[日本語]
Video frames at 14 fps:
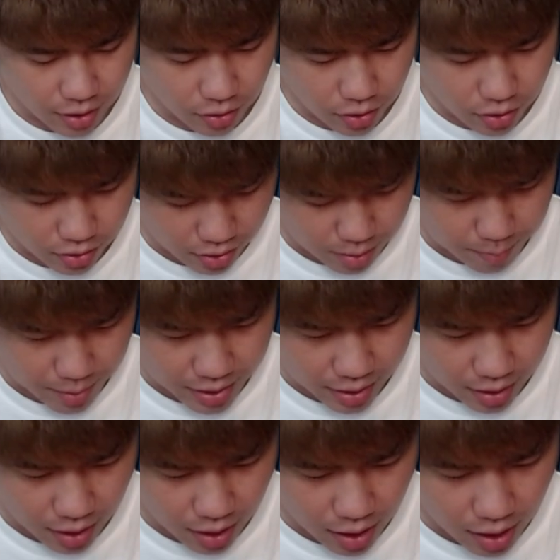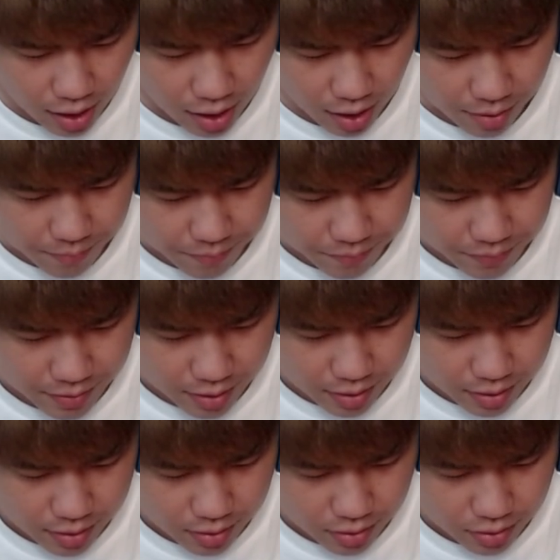ロイフグ決めてから、
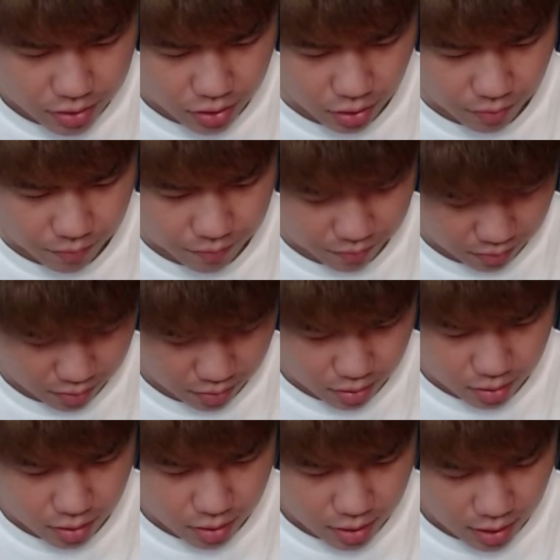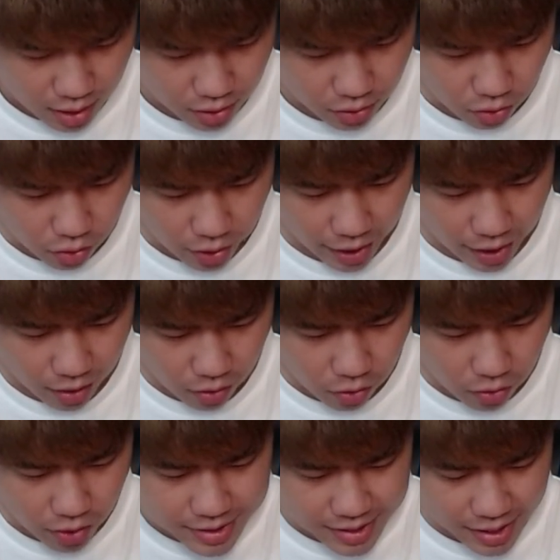よいしょ。からの、これ
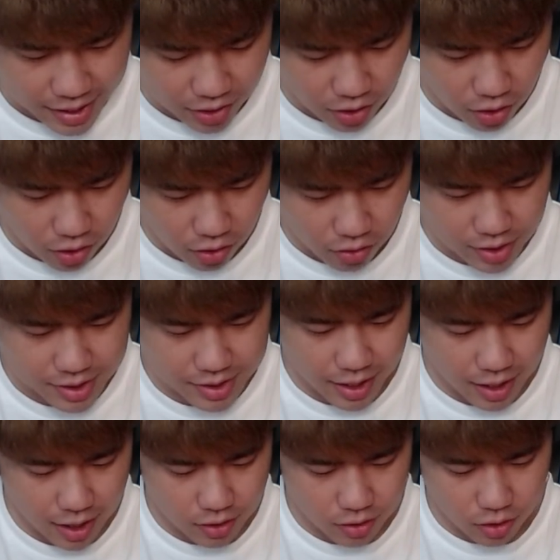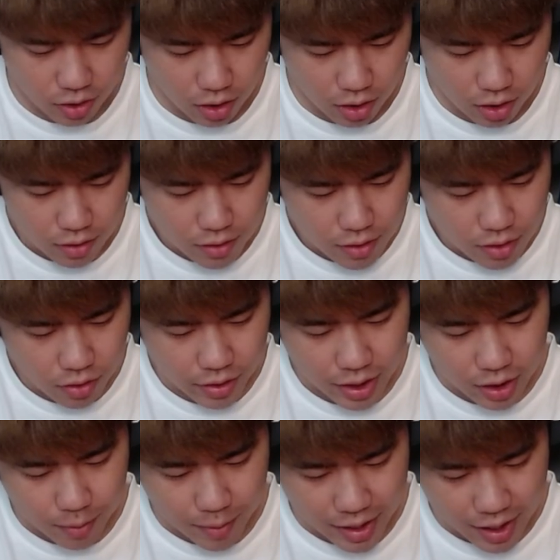最強。これ、スケからの、
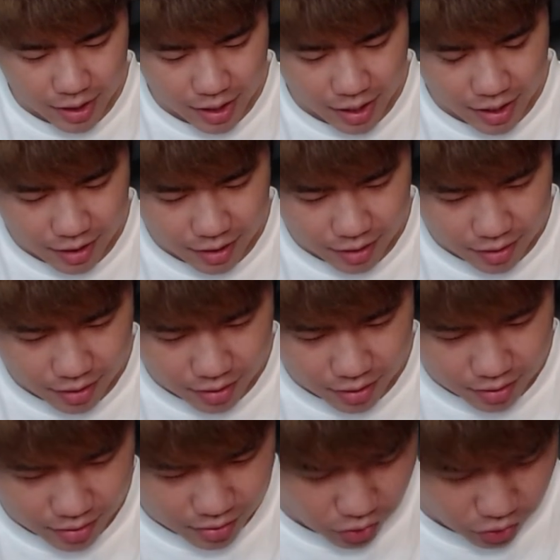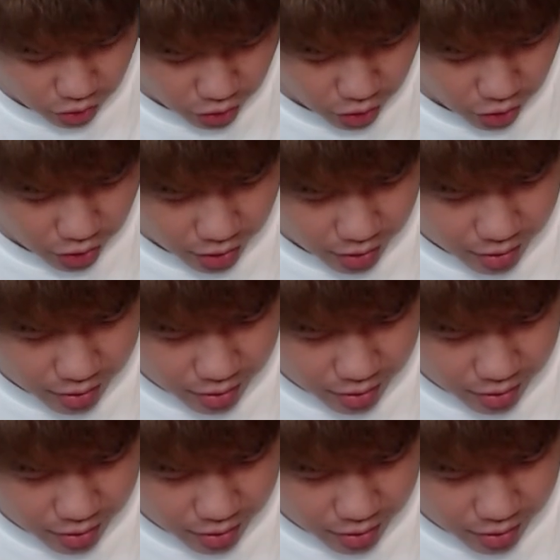ロケット間に合わないことを祈る。